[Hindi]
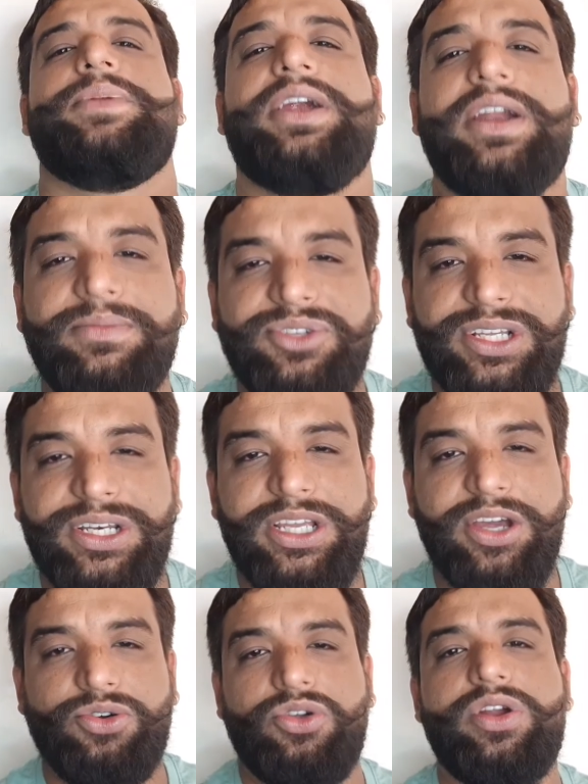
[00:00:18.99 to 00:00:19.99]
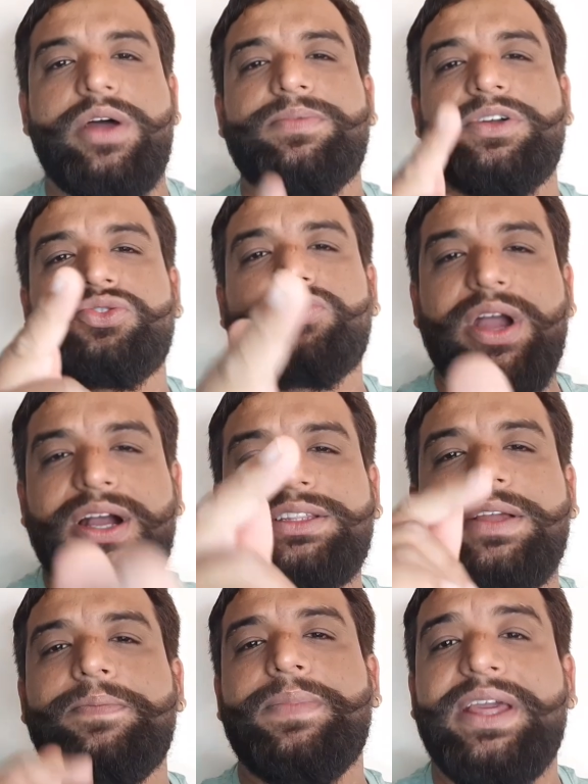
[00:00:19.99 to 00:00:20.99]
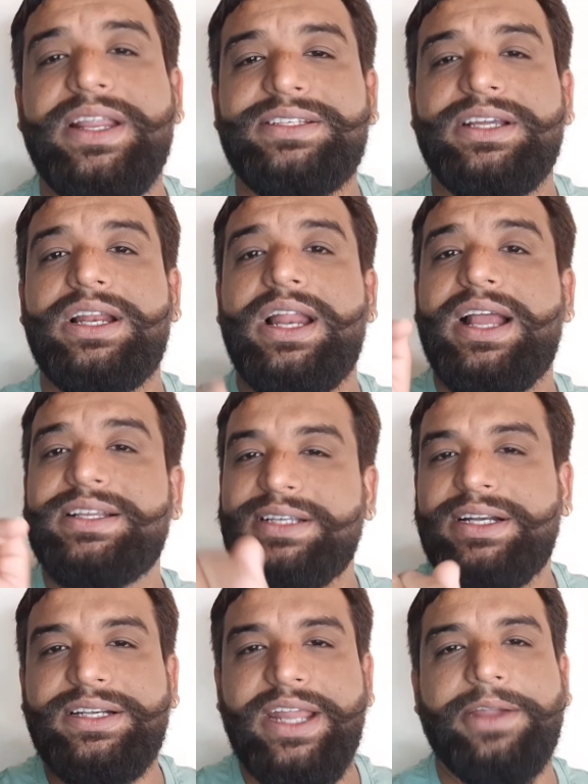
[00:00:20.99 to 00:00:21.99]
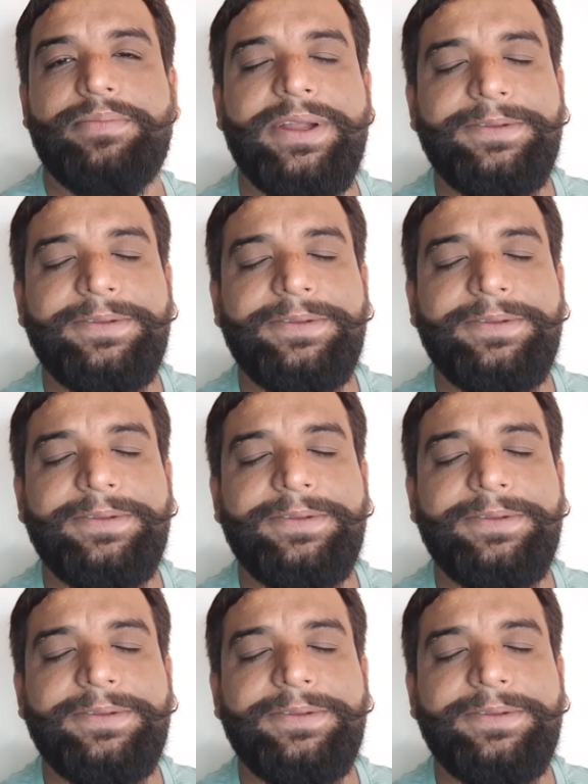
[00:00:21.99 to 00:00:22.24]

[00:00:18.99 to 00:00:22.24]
मेरा नाम सनी अरोरा और आपका स्वागत है मेरे चैनल ऐसे टेक